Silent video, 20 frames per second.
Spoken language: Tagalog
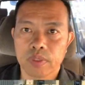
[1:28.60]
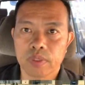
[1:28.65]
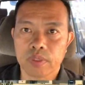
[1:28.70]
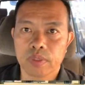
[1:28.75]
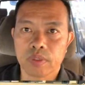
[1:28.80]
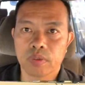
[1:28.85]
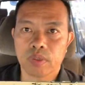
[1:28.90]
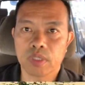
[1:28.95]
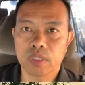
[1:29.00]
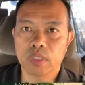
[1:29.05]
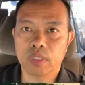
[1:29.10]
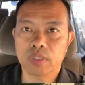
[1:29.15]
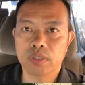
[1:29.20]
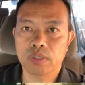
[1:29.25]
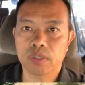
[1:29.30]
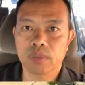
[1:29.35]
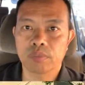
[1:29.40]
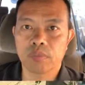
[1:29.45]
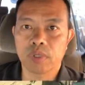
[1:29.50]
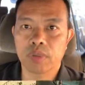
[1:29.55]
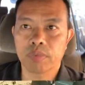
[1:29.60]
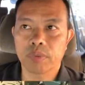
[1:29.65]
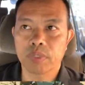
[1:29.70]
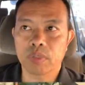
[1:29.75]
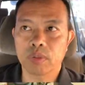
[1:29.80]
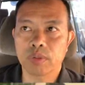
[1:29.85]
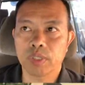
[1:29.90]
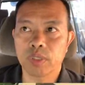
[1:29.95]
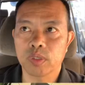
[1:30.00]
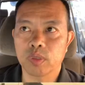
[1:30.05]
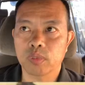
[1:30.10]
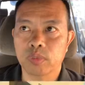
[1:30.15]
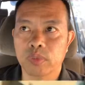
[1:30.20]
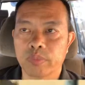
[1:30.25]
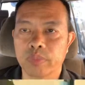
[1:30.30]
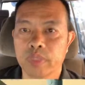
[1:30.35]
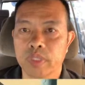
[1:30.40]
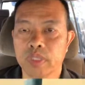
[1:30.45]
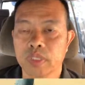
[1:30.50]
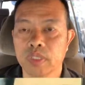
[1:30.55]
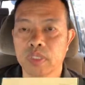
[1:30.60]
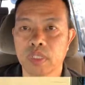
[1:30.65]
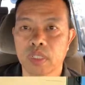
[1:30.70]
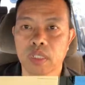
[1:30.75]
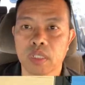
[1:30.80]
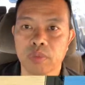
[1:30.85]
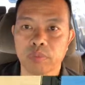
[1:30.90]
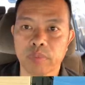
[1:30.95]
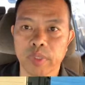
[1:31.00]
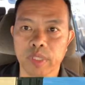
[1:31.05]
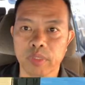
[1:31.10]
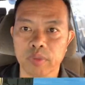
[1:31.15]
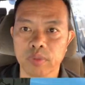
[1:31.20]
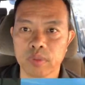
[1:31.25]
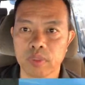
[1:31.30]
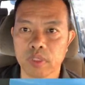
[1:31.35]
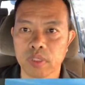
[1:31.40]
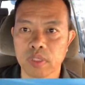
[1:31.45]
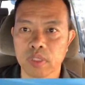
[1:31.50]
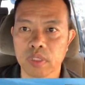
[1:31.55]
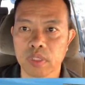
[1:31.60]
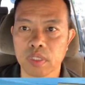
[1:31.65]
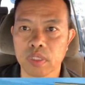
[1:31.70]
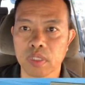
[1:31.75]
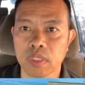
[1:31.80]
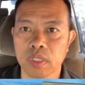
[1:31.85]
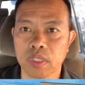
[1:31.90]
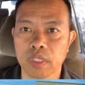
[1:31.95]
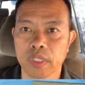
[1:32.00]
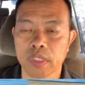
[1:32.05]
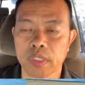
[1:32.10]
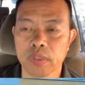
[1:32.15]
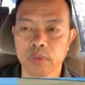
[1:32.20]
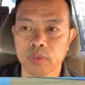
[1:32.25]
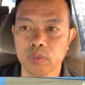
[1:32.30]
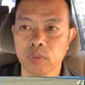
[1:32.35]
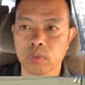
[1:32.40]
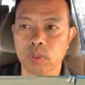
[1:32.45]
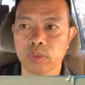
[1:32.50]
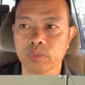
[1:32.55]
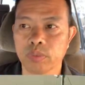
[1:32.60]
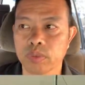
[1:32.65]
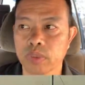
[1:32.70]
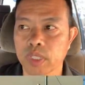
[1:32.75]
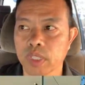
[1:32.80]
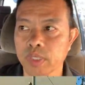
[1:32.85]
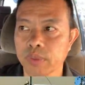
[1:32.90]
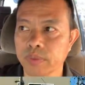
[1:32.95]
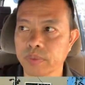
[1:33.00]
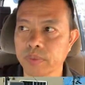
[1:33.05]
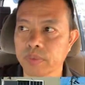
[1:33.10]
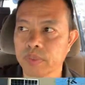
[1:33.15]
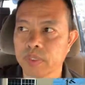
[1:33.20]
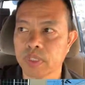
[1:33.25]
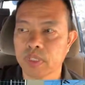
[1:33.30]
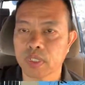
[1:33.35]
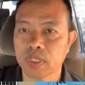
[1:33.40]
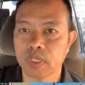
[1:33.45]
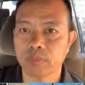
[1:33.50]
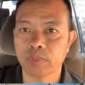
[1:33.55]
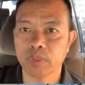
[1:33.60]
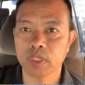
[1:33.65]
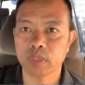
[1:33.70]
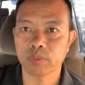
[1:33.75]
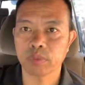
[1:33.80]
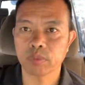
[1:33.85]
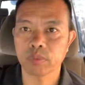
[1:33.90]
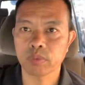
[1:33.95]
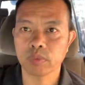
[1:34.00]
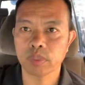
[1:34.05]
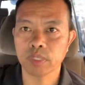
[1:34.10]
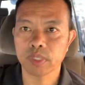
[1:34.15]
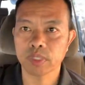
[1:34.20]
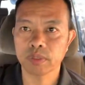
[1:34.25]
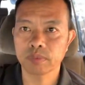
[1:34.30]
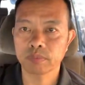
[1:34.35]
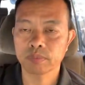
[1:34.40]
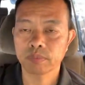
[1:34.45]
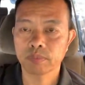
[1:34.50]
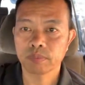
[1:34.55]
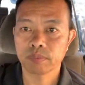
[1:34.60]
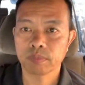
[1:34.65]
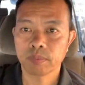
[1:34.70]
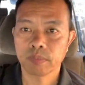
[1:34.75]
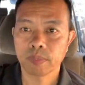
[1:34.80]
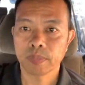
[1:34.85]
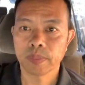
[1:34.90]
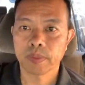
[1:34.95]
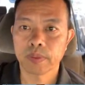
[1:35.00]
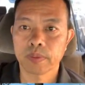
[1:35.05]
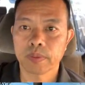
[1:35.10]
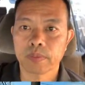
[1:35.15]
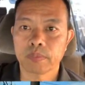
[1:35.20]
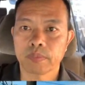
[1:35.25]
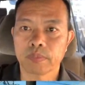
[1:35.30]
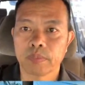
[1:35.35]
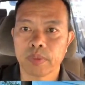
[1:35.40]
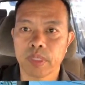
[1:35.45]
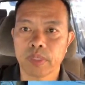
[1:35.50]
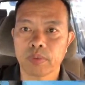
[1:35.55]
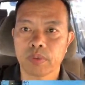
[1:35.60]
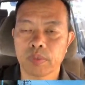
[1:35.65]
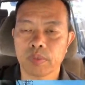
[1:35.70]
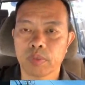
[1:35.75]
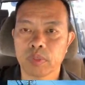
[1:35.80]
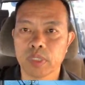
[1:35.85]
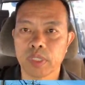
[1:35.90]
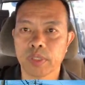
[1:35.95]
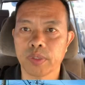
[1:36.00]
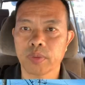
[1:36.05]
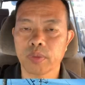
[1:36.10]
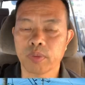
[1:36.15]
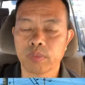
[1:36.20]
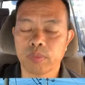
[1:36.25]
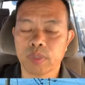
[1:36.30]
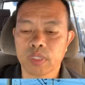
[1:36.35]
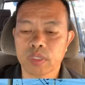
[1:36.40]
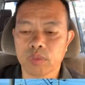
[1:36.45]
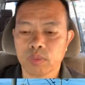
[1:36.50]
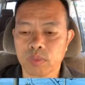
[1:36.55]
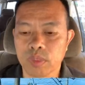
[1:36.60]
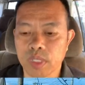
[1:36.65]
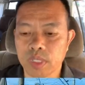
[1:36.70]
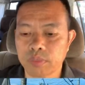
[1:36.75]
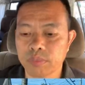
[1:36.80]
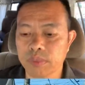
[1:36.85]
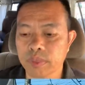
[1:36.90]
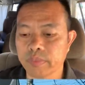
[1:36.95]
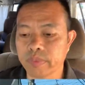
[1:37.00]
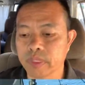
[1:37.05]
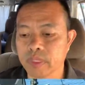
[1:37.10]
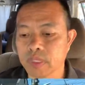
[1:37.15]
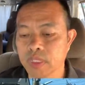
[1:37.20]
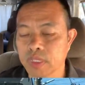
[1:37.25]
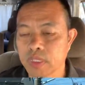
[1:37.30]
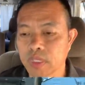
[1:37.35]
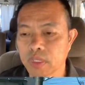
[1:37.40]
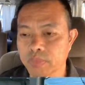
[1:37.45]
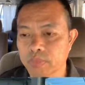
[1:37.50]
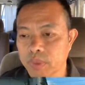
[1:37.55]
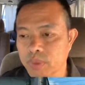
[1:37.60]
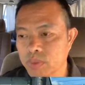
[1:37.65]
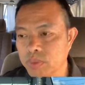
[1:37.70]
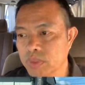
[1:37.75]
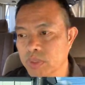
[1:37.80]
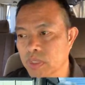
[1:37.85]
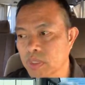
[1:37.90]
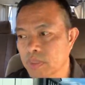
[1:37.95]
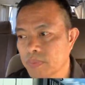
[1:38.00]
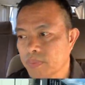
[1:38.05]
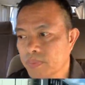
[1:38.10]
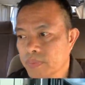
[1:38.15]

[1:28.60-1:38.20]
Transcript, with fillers: Now, hanggang sa mga panahon na ito mga ang Panginoon talaga ay tinuturuan po tayo na narapat na pamuhay para wag po tayong mahatulan mga patid ng parusa